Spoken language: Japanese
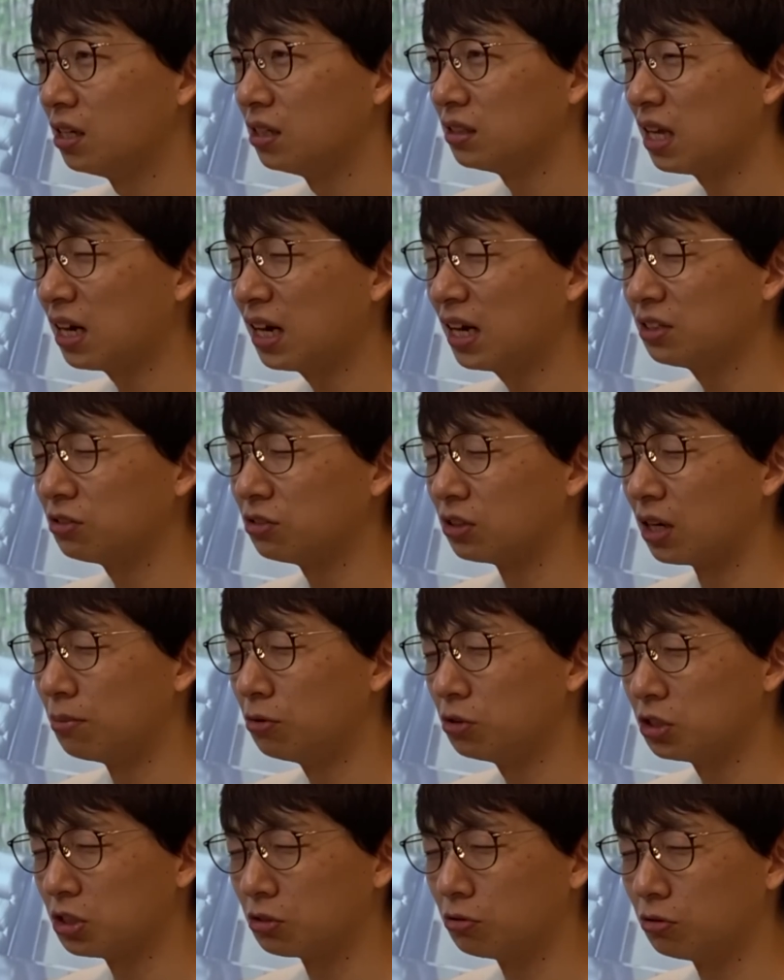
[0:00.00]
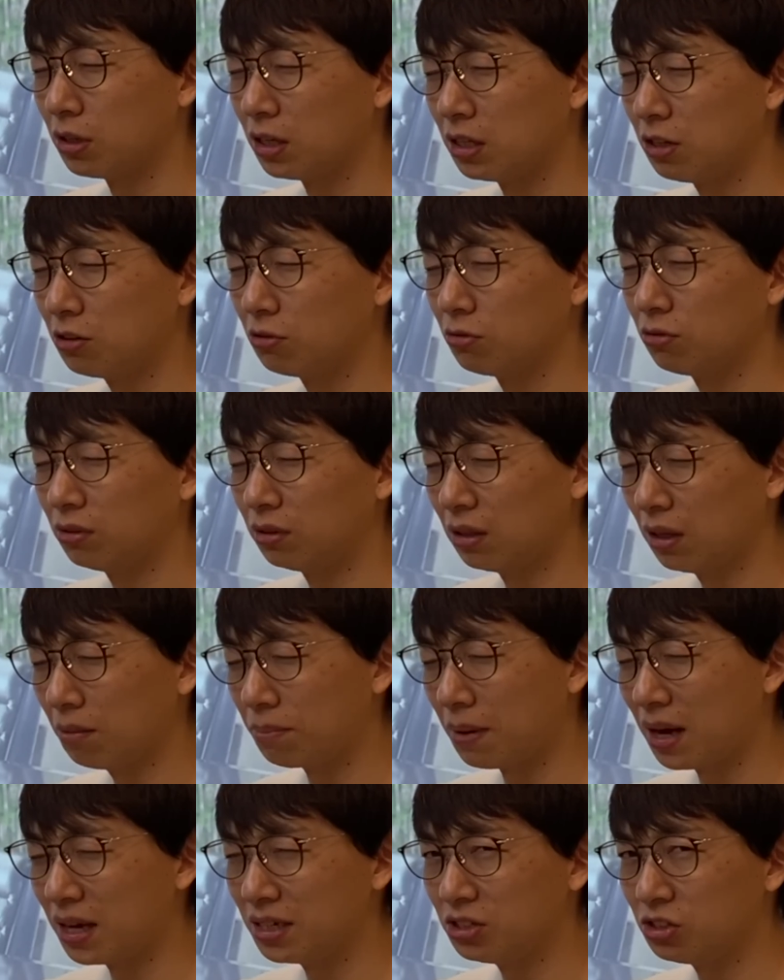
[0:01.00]
SAGASがもしこれによって
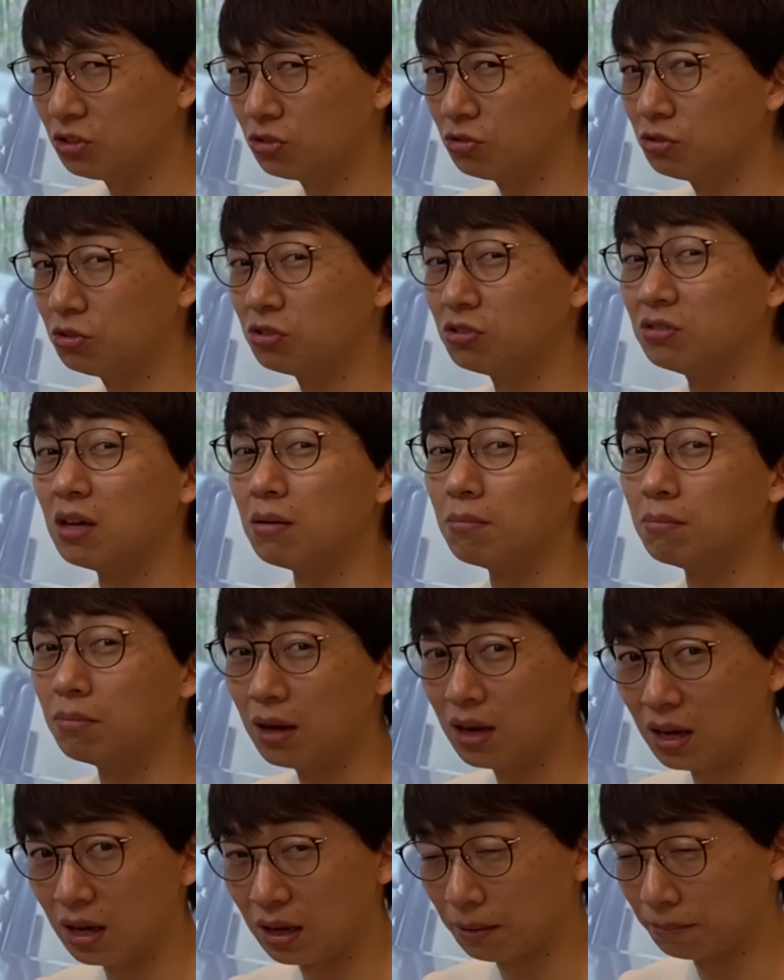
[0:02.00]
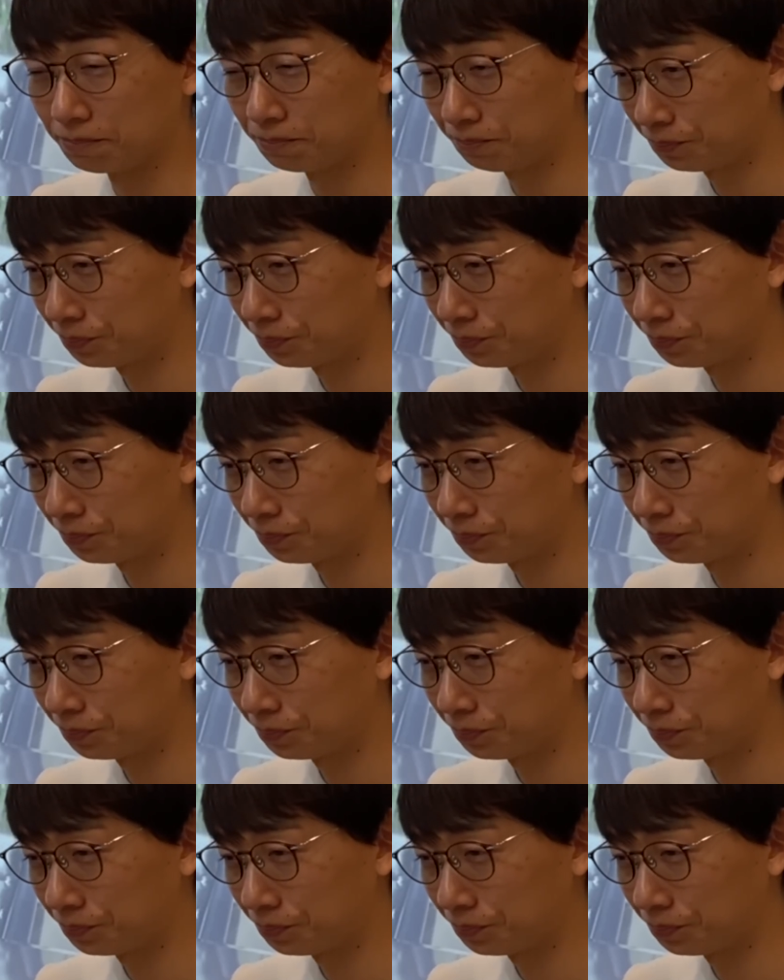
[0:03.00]
買収すれば、